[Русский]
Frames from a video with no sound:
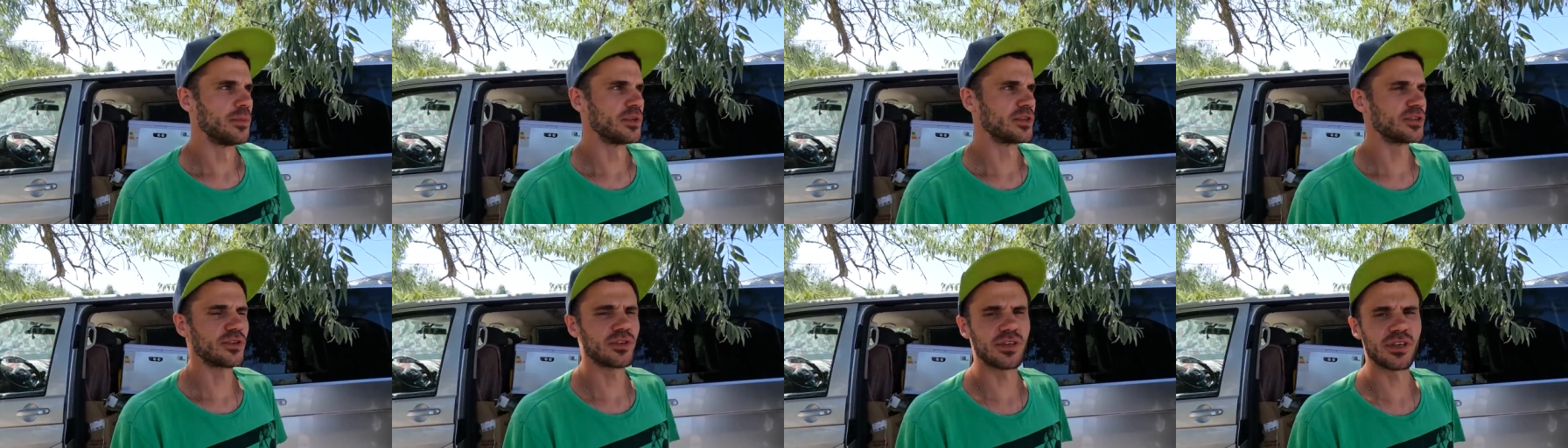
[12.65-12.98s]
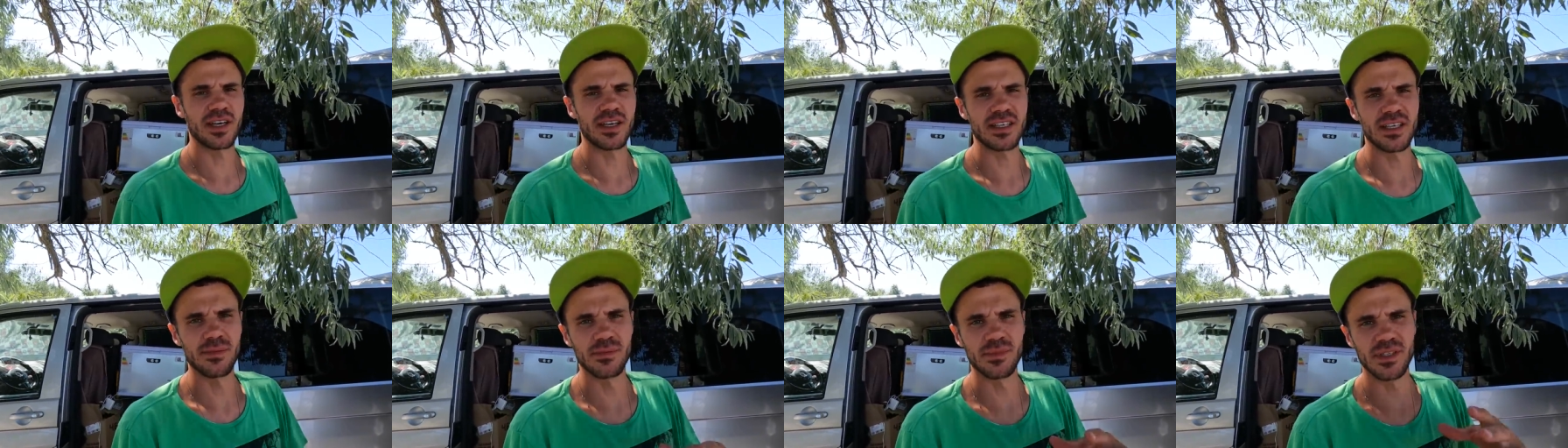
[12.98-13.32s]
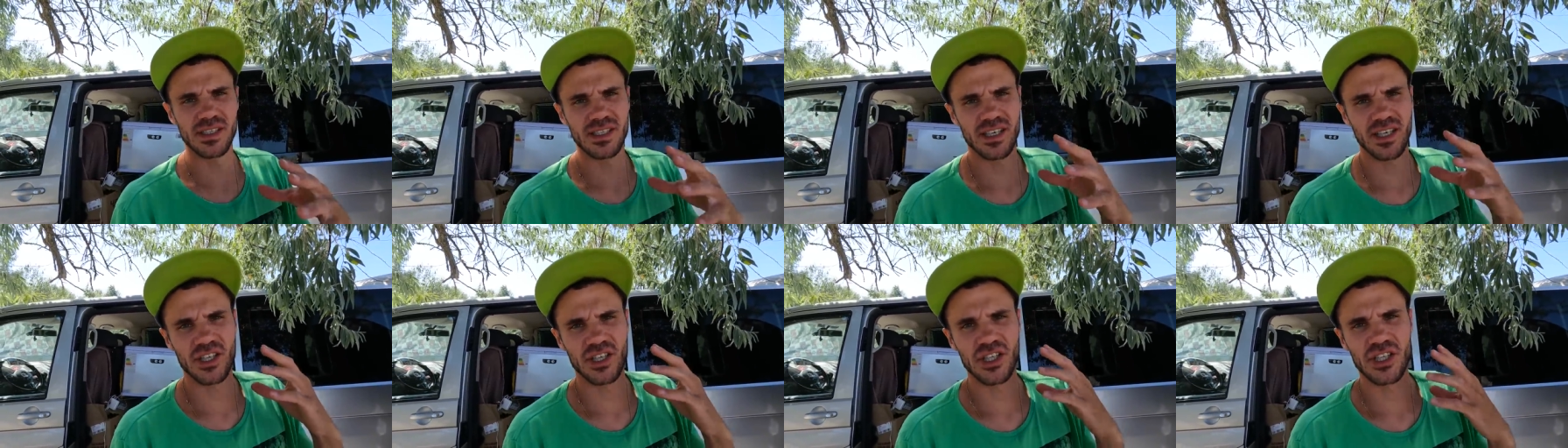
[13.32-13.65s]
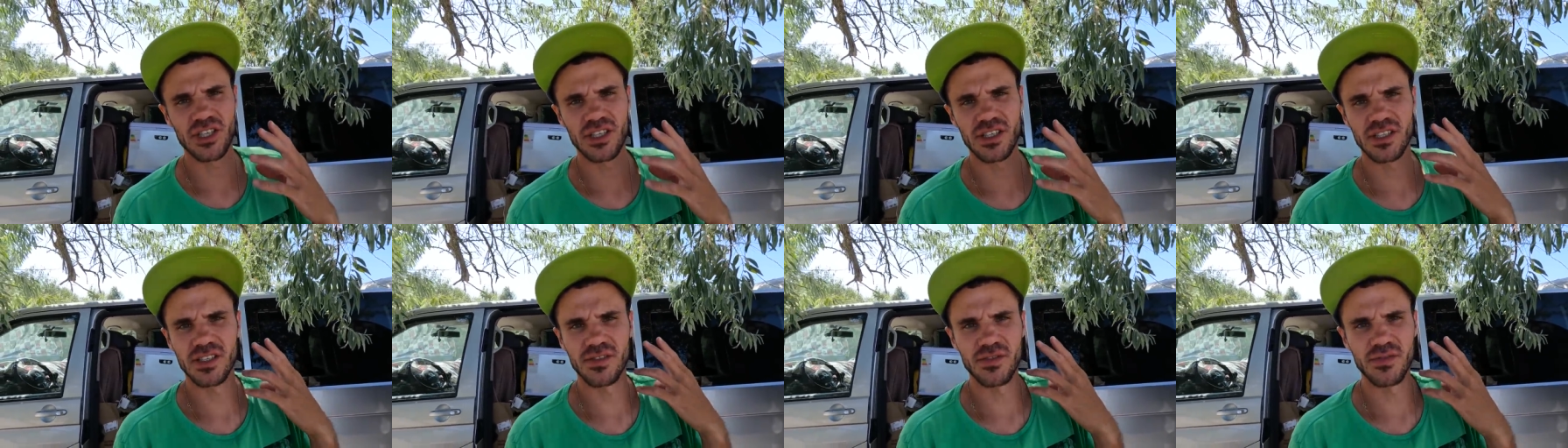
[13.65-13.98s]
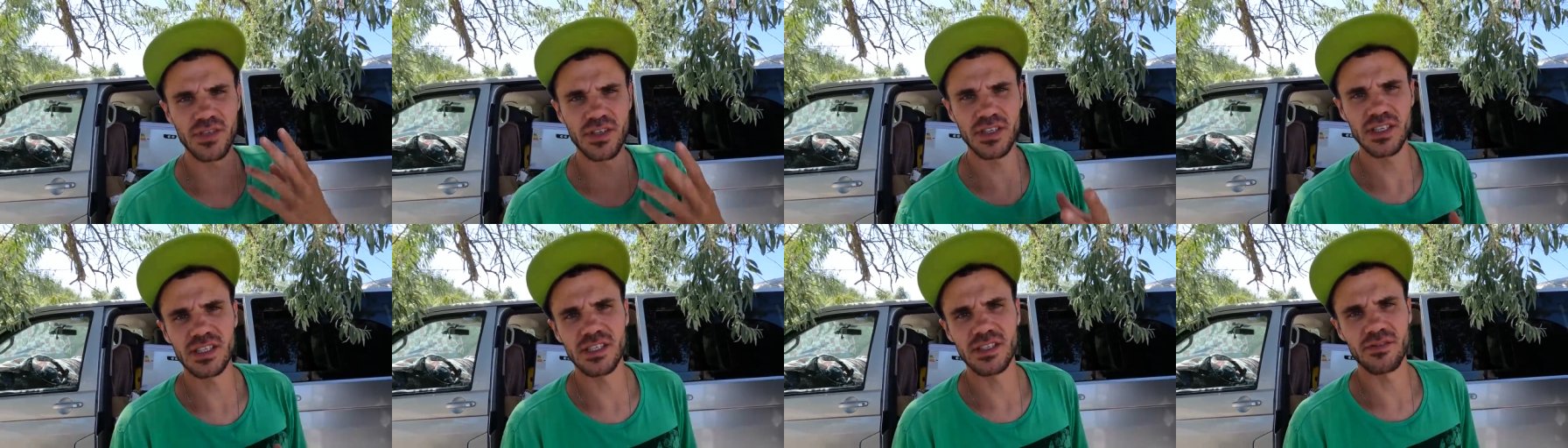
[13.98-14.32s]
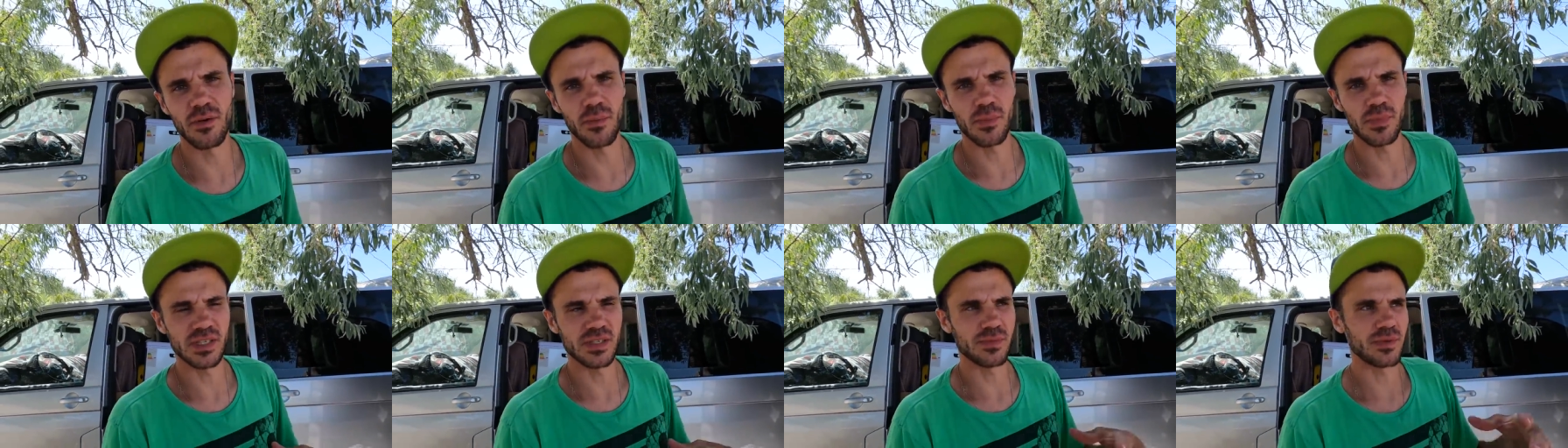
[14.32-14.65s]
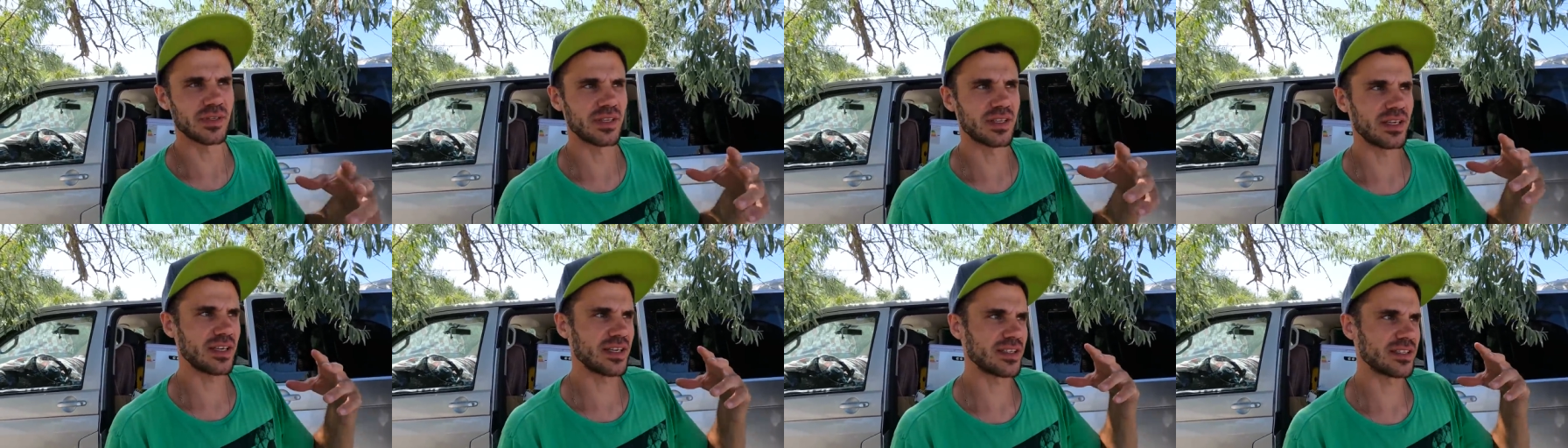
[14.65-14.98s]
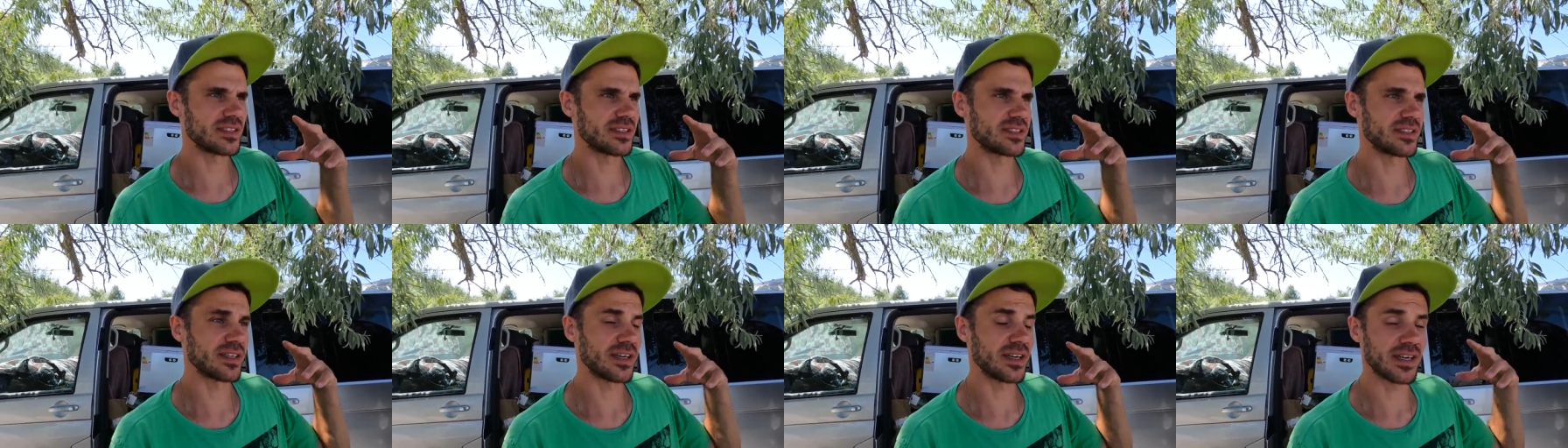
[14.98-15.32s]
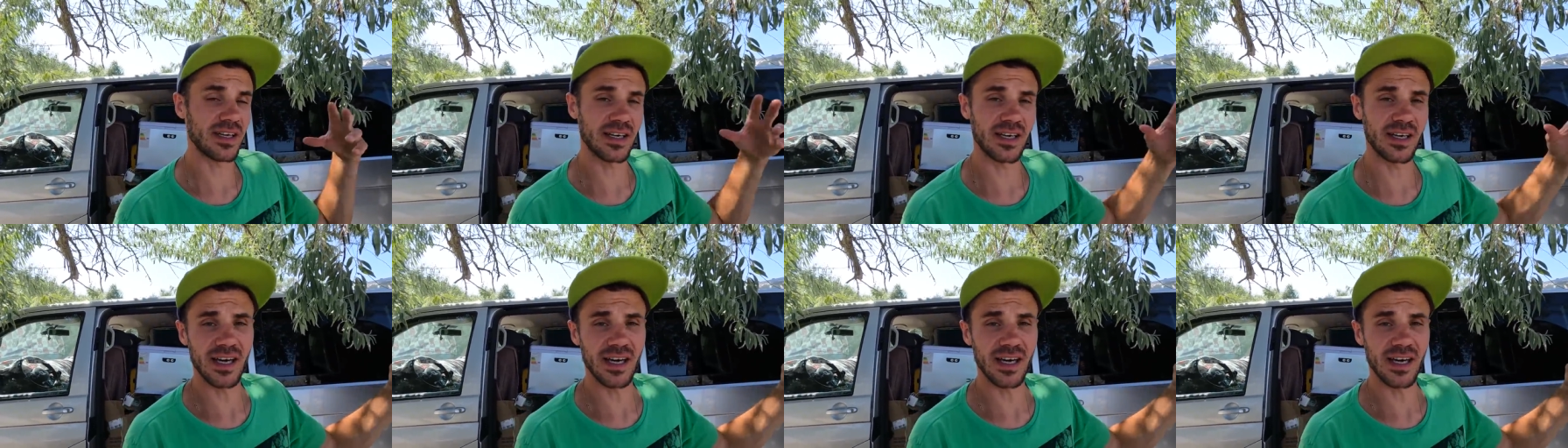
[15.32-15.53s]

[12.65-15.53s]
Мы сегодня хотим заскочить в Витязево, посмотреть,